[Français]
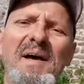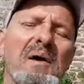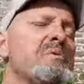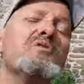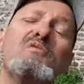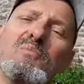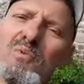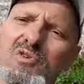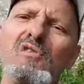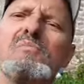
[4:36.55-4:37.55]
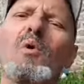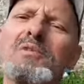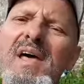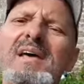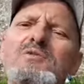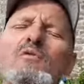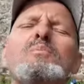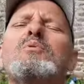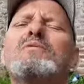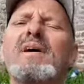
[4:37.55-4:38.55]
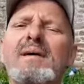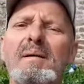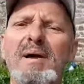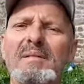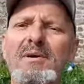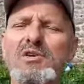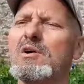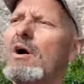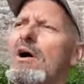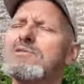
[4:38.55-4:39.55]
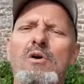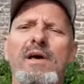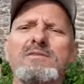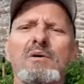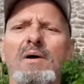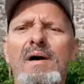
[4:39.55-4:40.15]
Et puis je vais, vous, montrer, je vais vous prouver la baguette magique. Oh, le soleil sort.